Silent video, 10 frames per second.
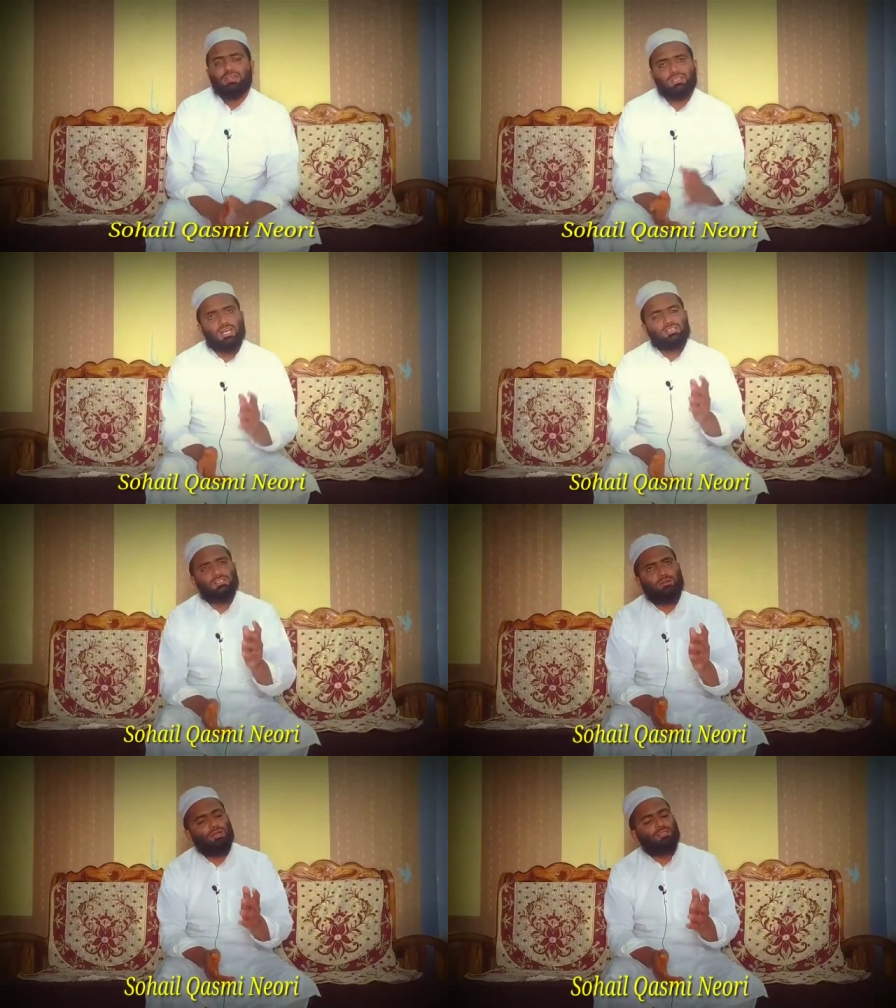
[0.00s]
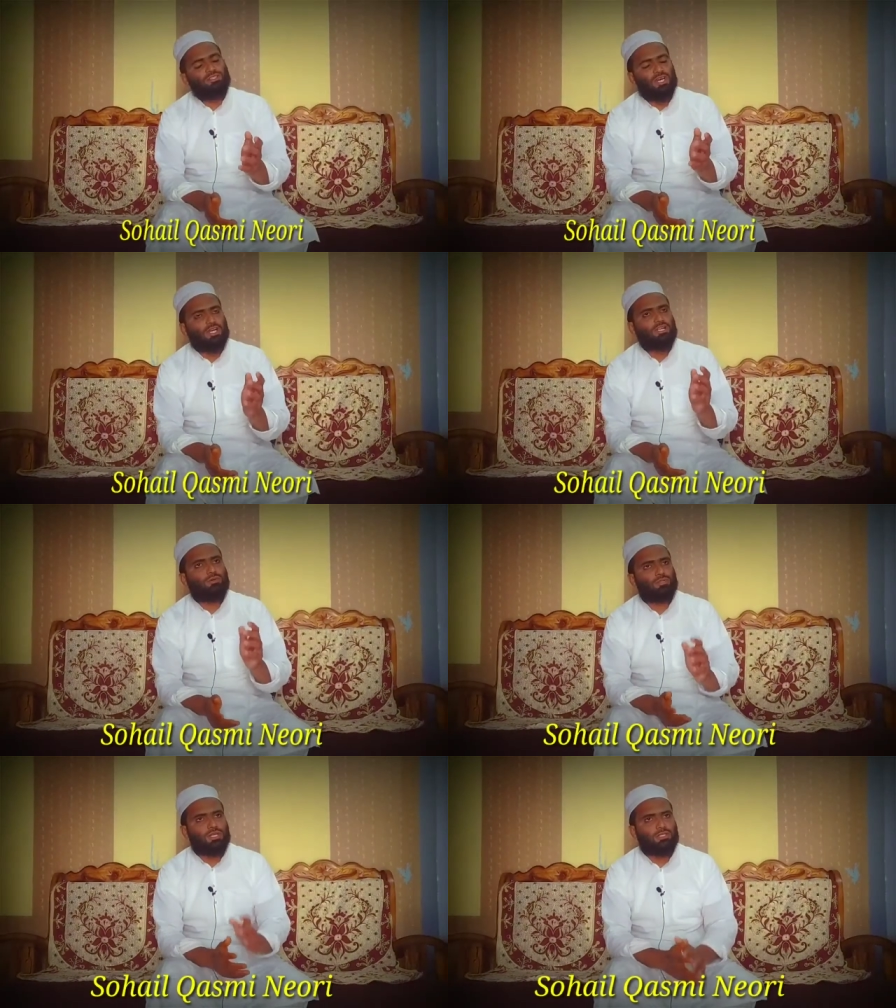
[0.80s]
या समद जारी
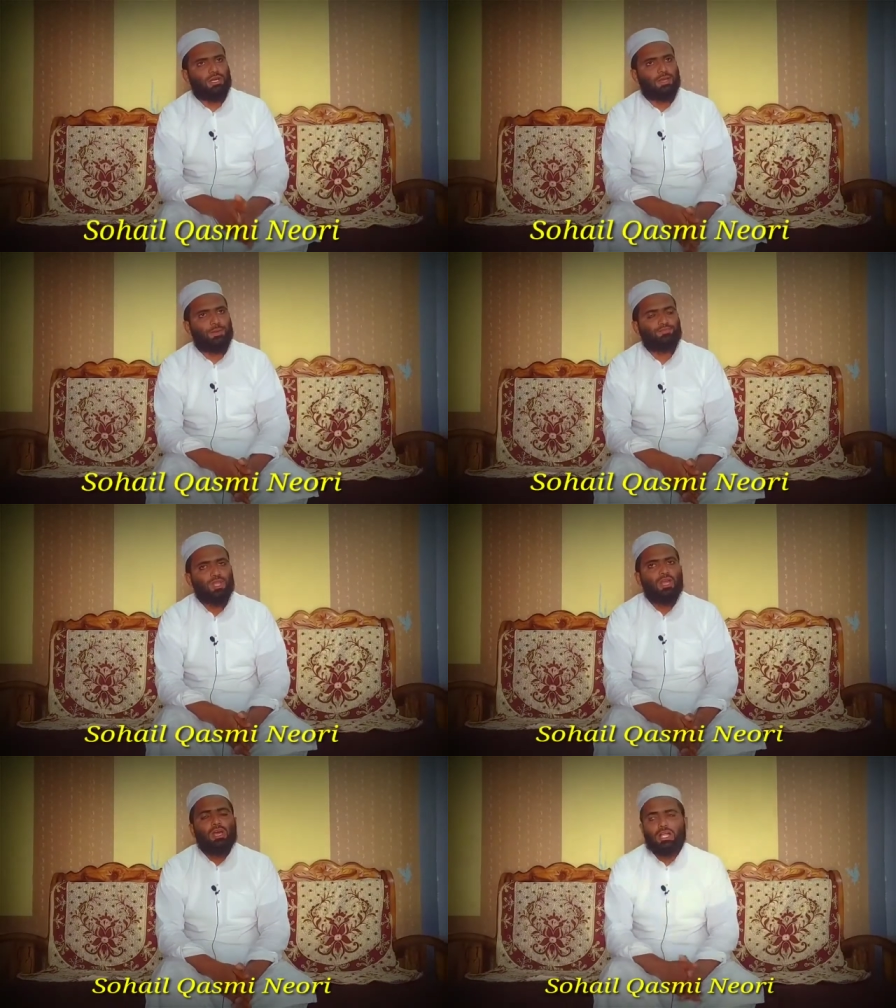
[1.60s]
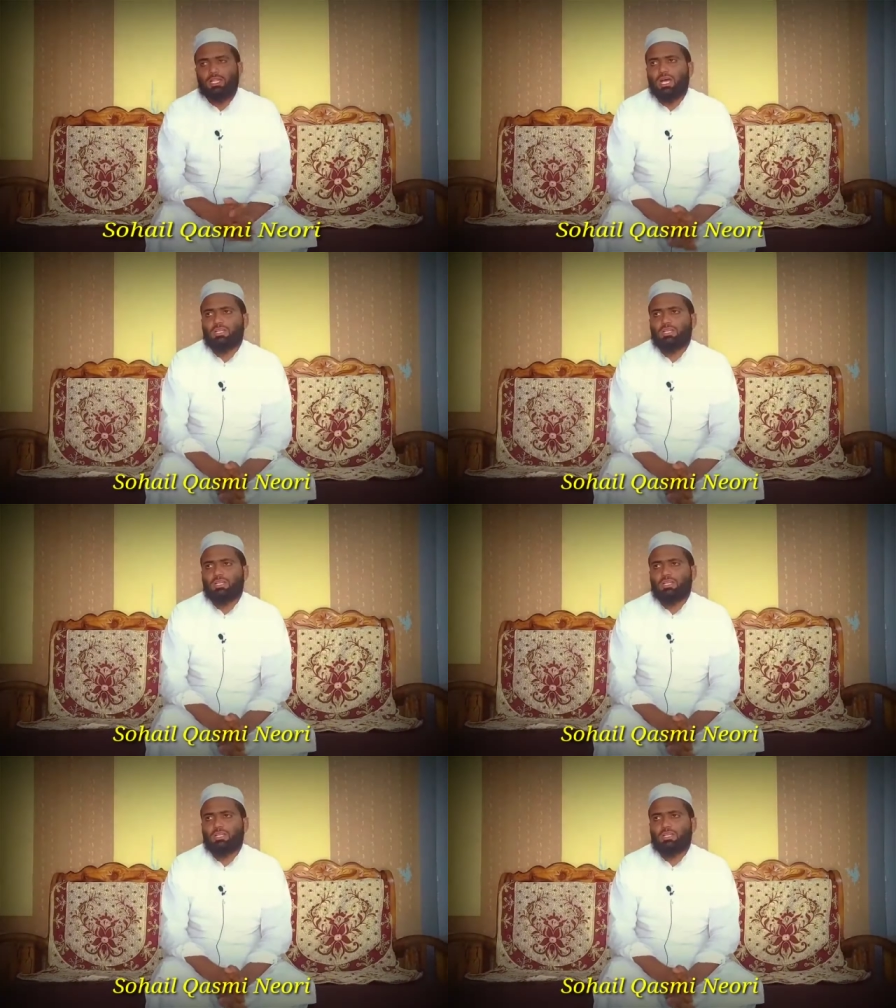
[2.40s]
हो जाता है अल्लाह